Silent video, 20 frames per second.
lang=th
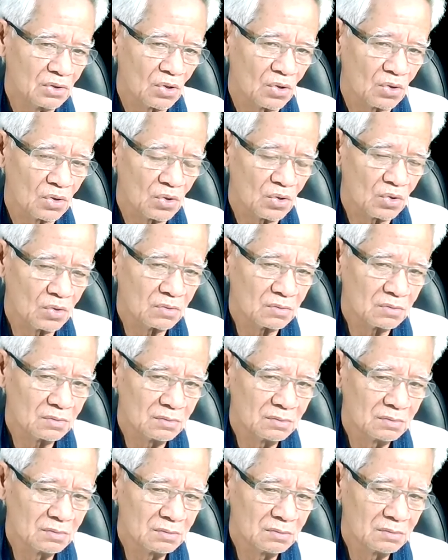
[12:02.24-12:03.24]
ตกลง
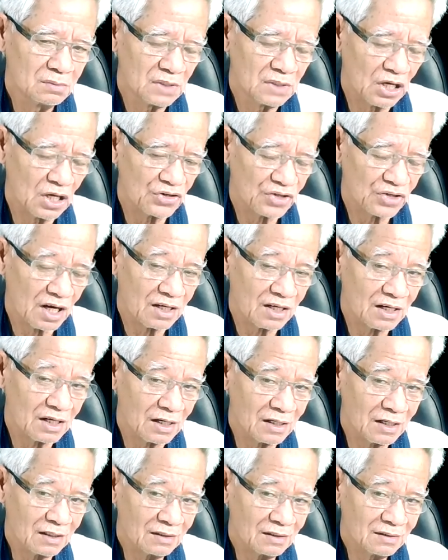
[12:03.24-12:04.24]
แน่ใจนะ
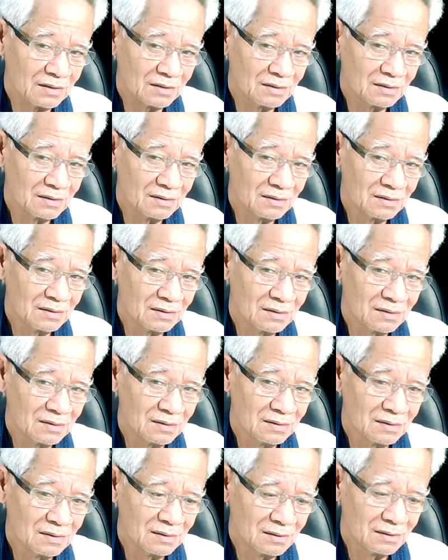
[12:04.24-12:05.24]

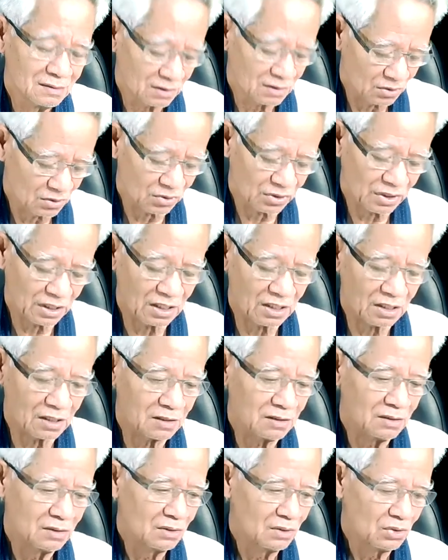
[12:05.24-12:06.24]
ค่ะโอเค
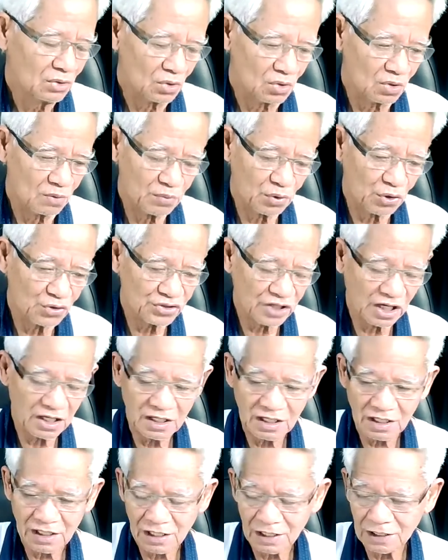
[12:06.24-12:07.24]
ลงพอใจ
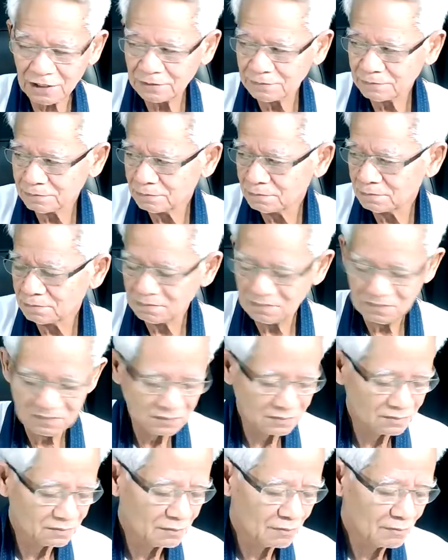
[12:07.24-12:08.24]
นะคะ
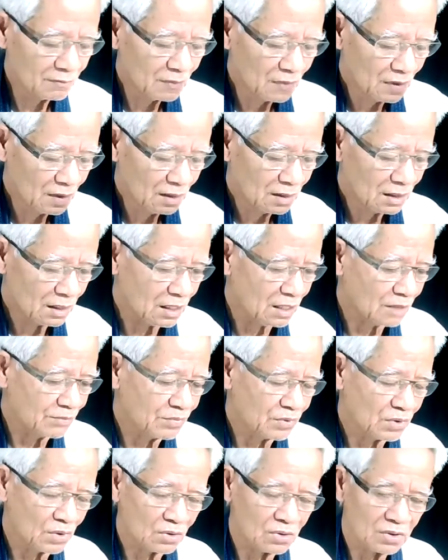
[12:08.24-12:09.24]
ค่ะครับ
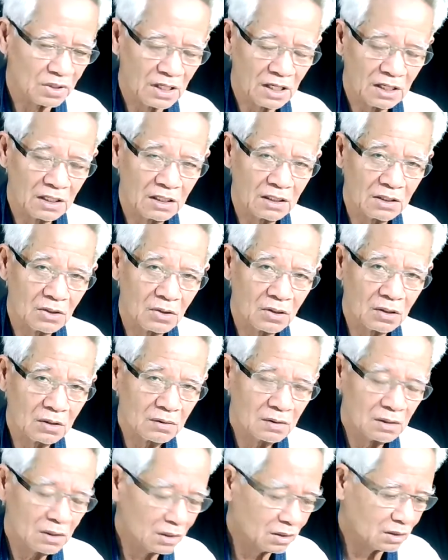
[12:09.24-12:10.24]
ตกลงแค่นี้เนาะ
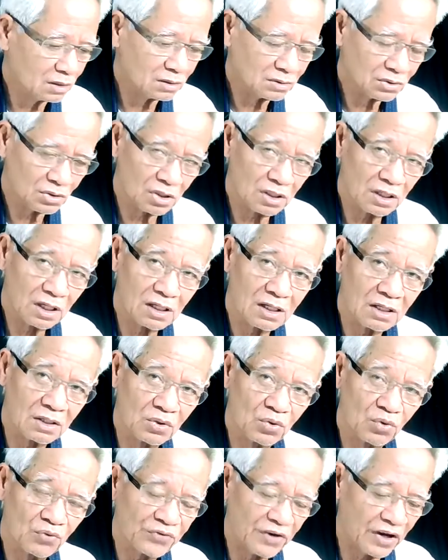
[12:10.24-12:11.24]
เออตอนนี้กำลัง
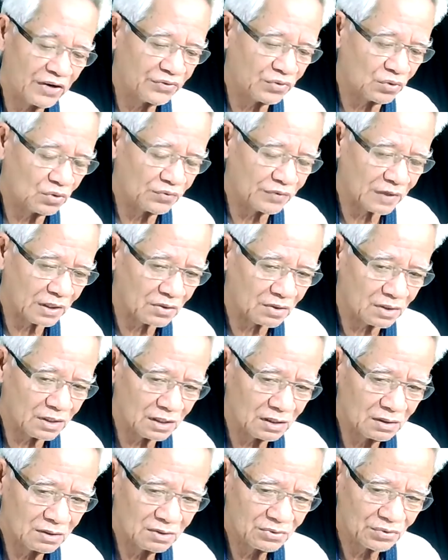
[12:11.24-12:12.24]
ดูเฟซอยู่หรือเปล่าตอน
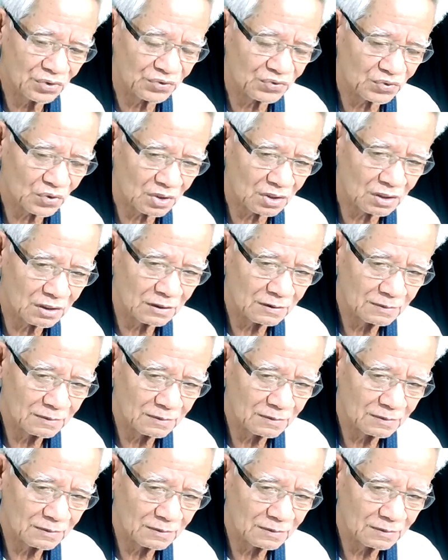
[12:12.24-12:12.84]
เนี้ยสด